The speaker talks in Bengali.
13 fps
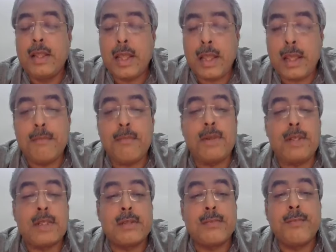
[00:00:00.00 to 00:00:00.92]
তে
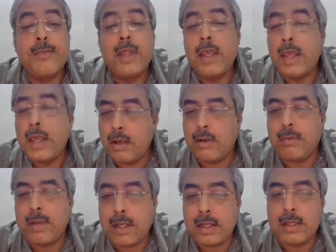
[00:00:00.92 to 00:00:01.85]
এম্বোলিজম
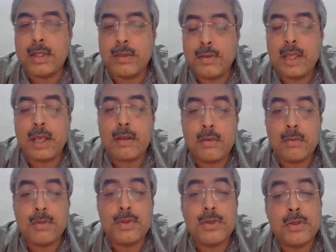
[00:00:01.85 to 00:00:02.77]
এরকম একটা থিওরি এখনো
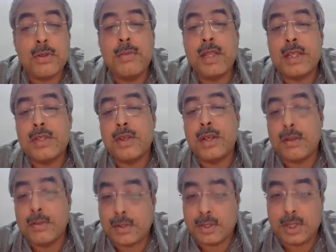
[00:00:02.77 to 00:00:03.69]
পর্যন্ত মেনে চলা
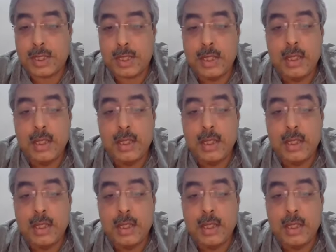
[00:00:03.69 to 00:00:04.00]
হচ্ছে